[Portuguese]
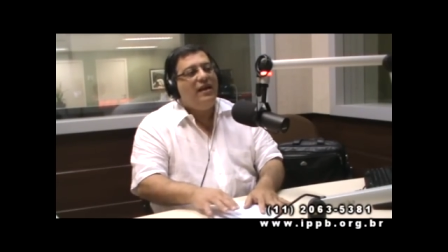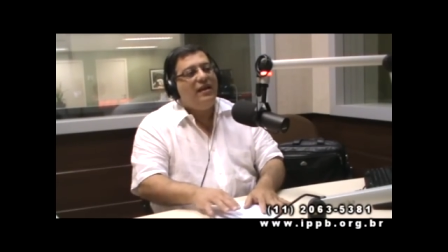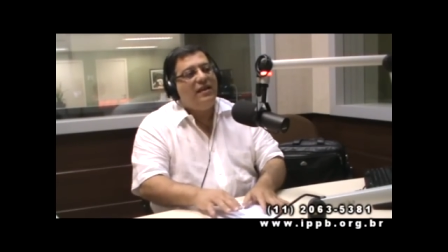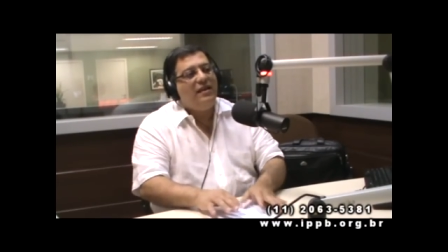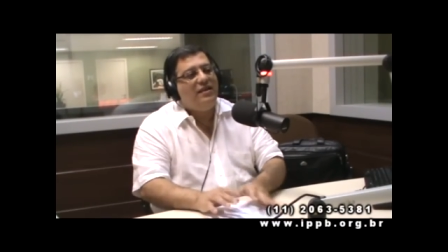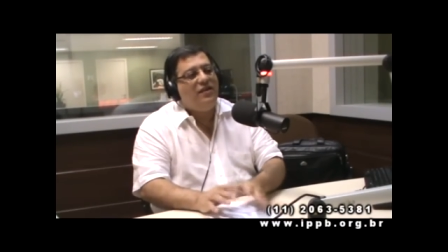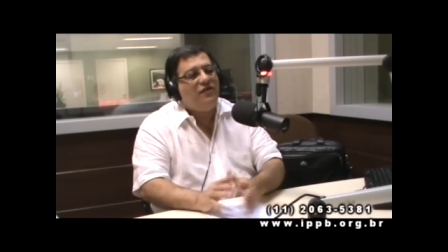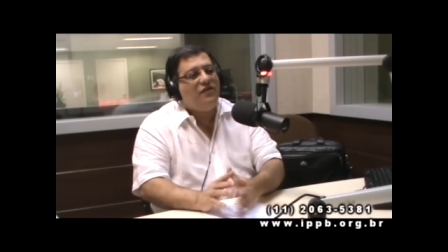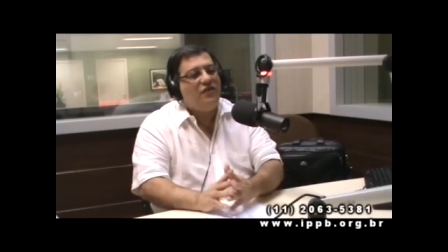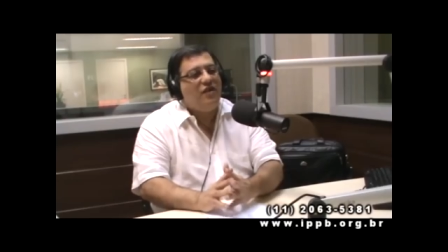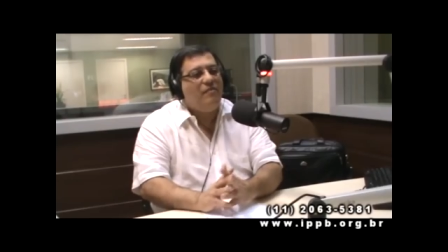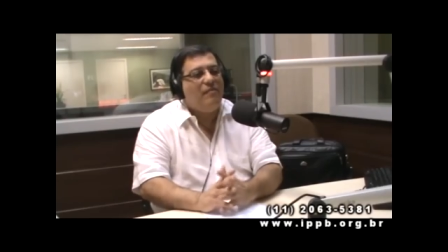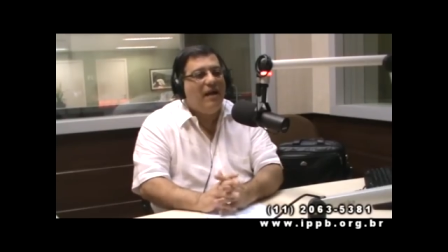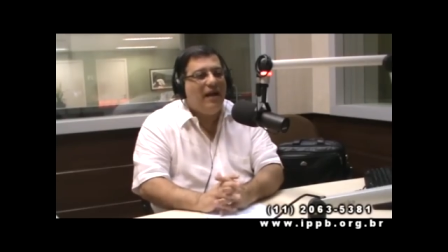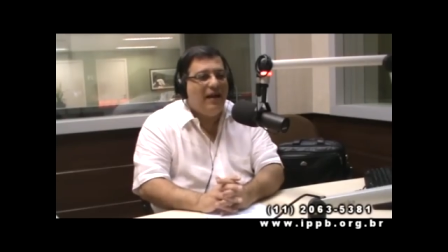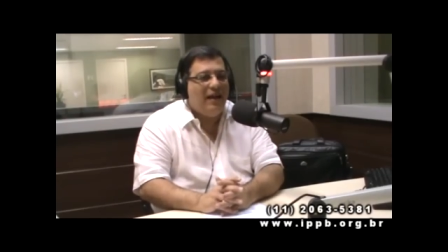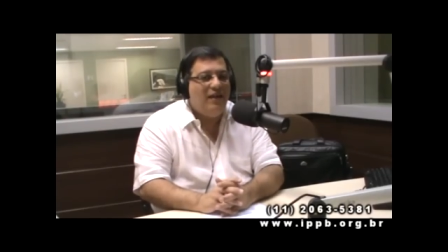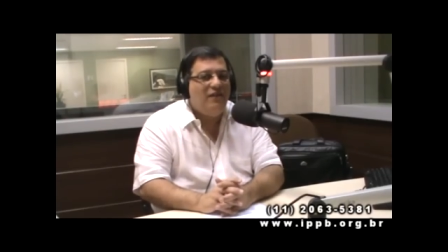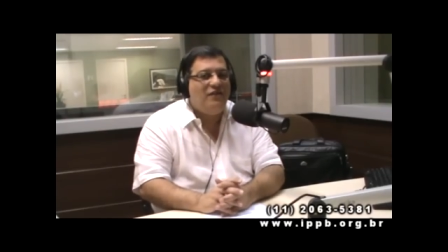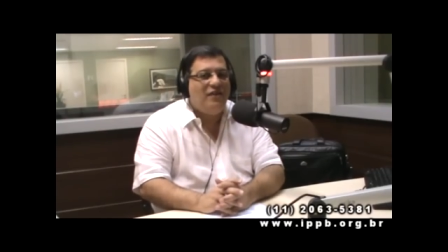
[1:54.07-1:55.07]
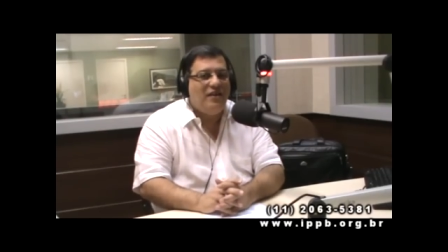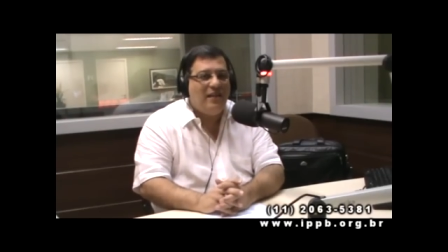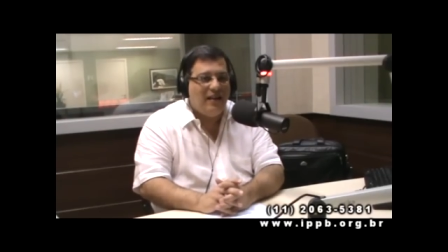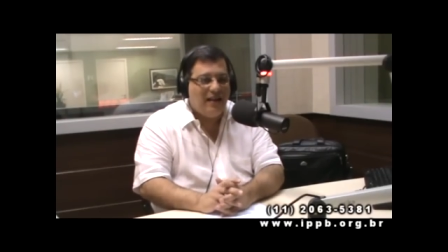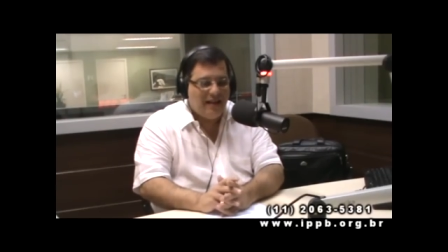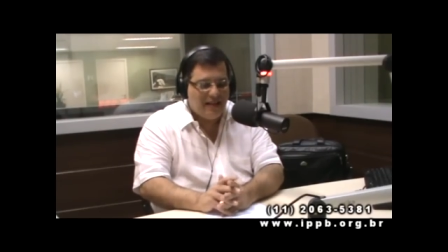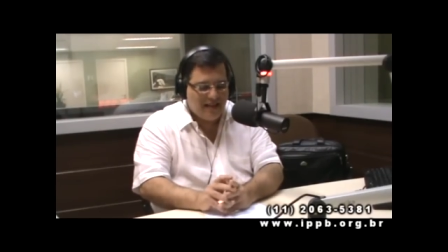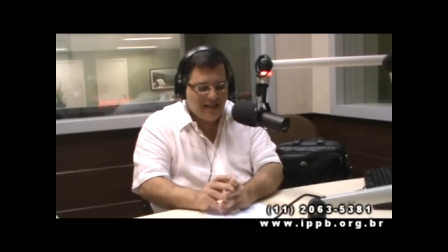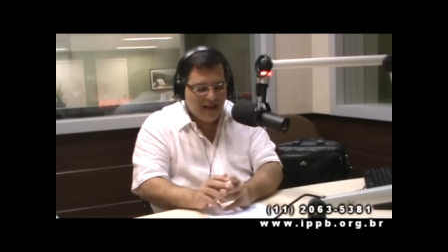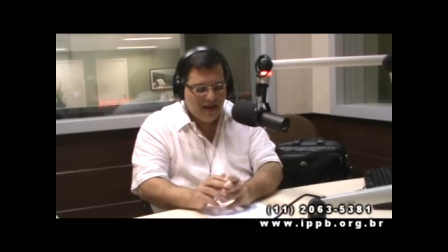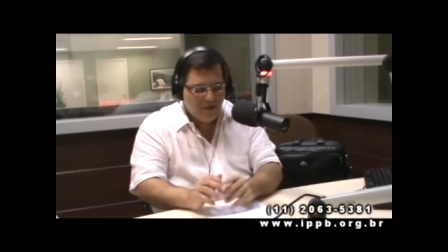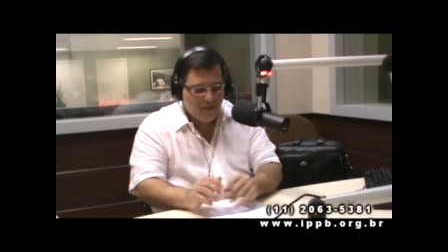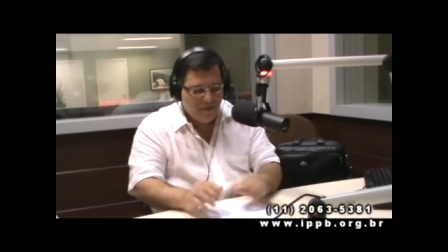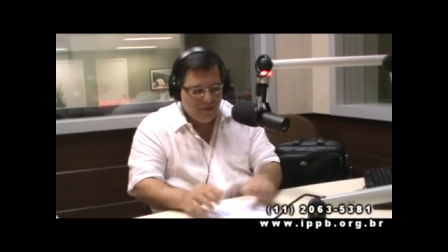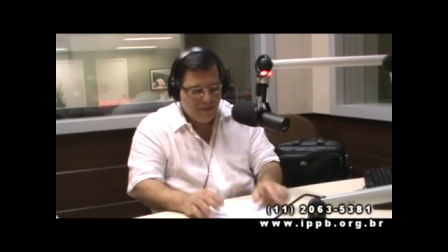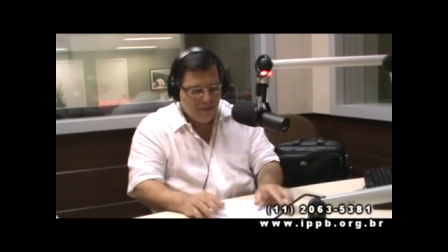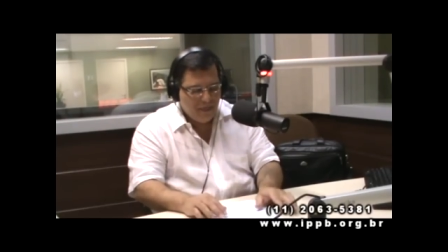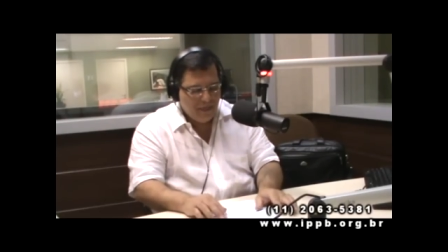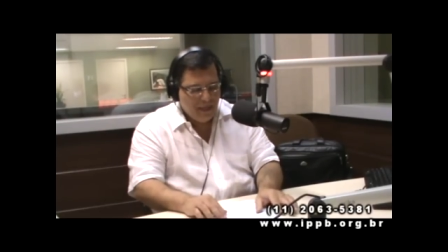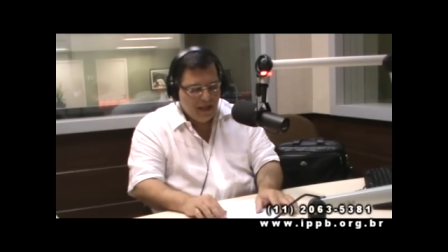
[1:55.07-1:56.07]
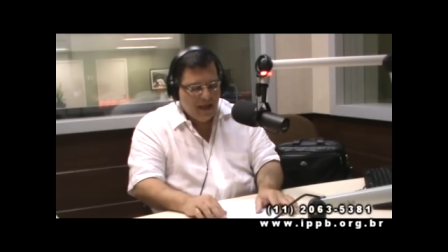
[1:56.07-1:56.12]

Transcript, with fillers: que se chama Regeneração,